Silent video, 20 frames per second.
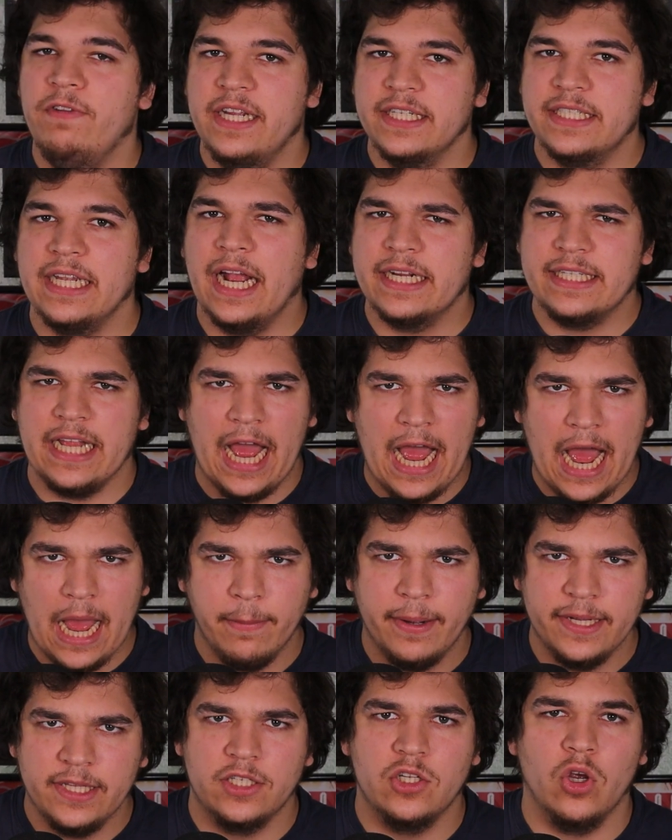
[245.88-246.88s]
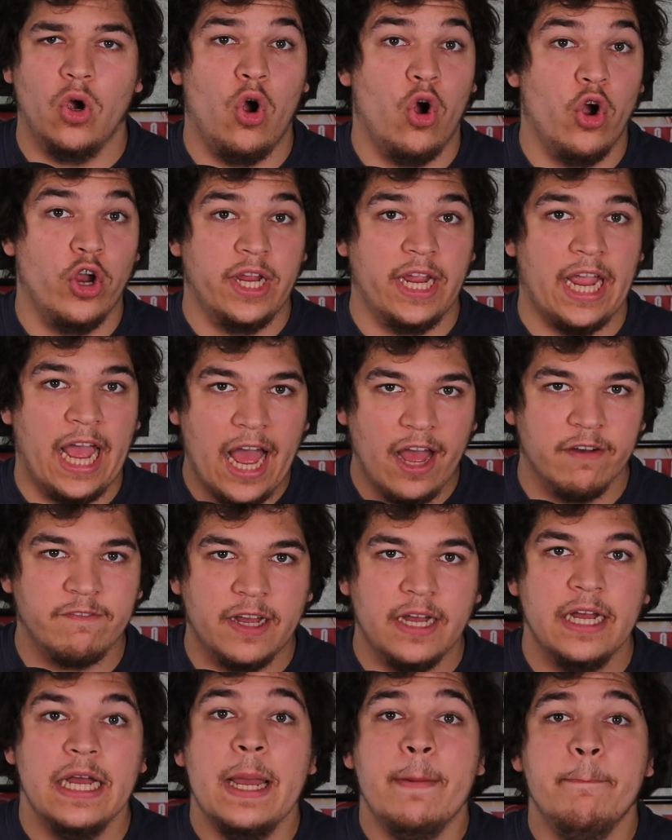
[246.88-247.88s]
wie gesagt, arbeitete
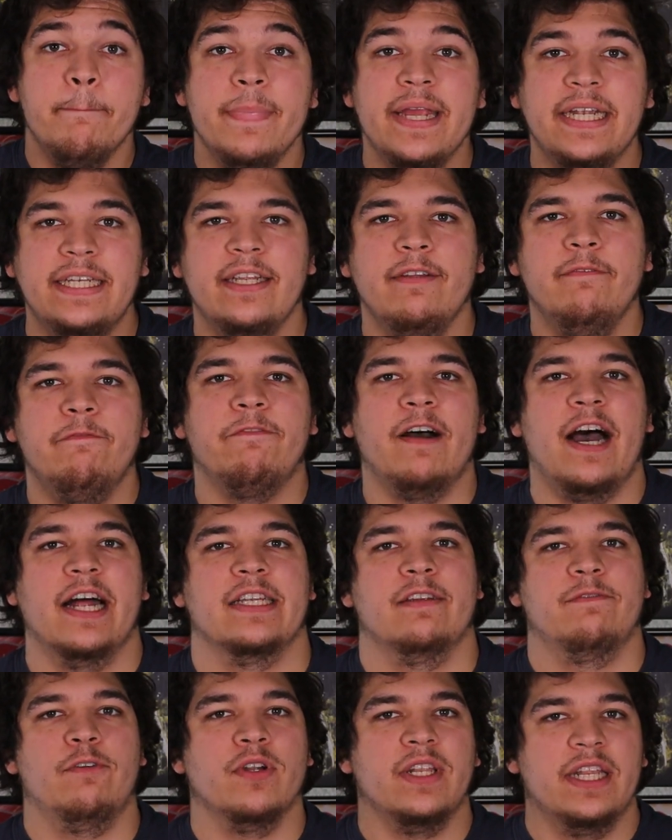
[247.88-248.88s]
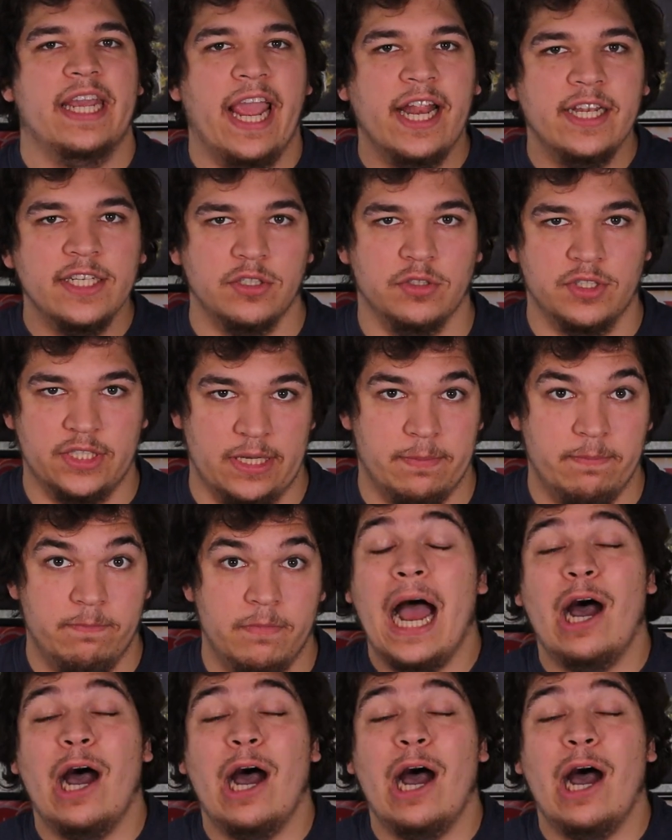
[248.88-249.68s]
Oikawa mit dem Vater von Ken zusammen.